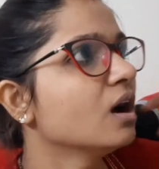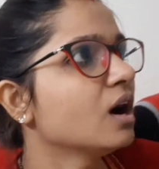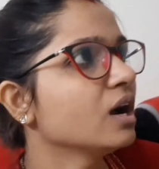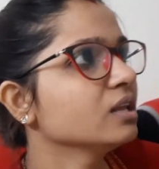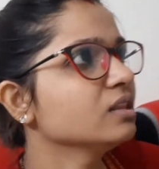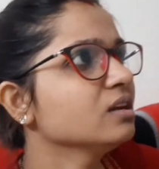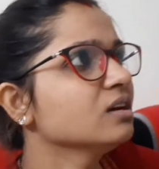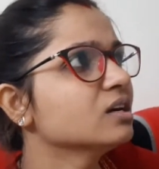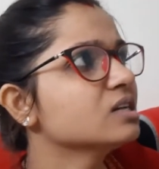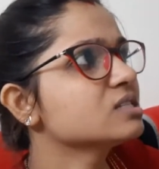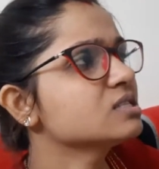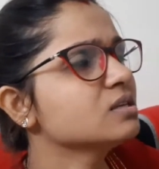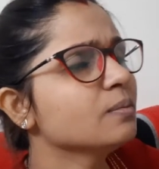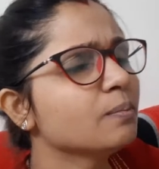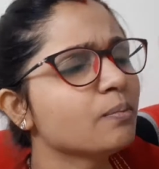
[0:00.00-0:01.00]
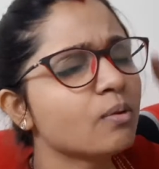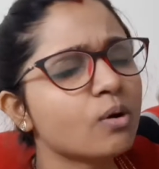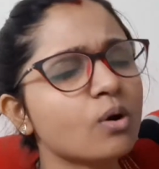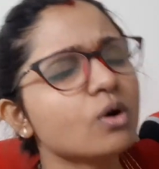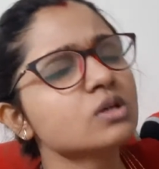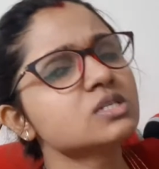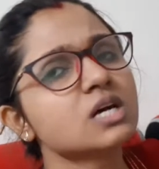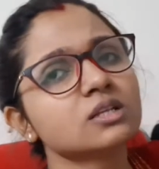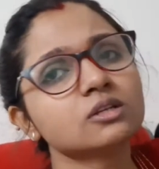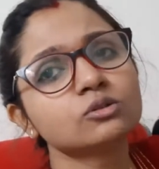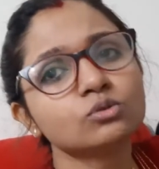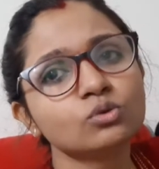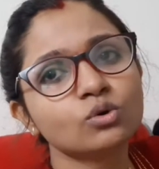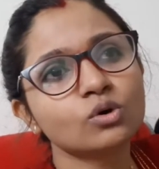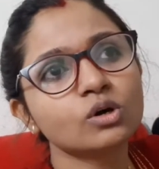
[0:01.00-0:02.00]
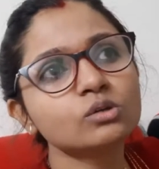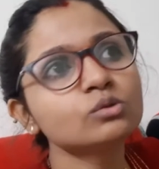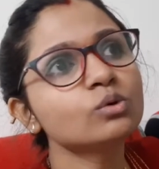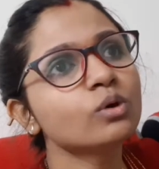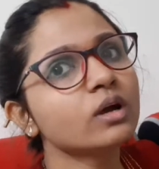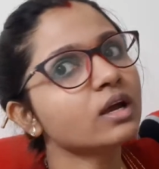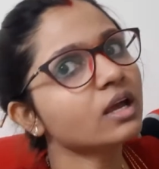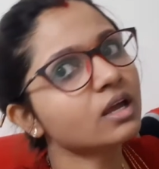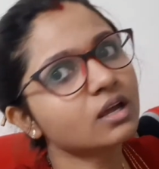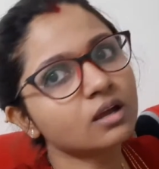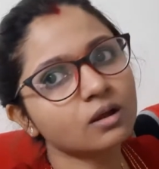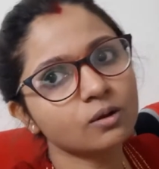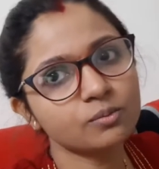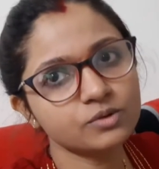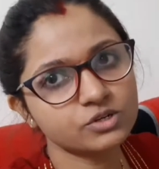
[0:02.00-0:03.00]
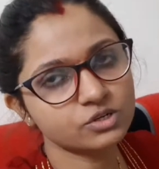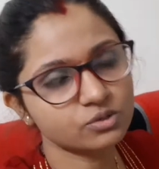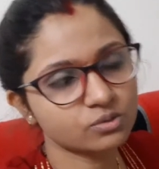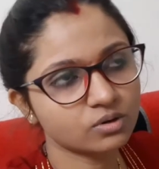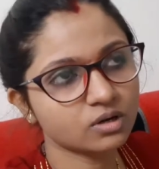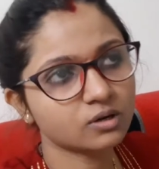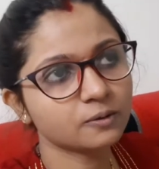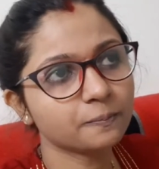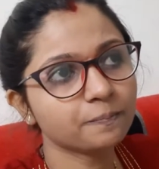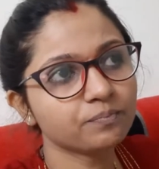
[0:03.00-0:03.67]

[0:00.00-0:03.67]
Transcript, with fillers: आई थिंक घर से बहुत ज़्यादा दूर होगा तो एक किलोमीटर होगा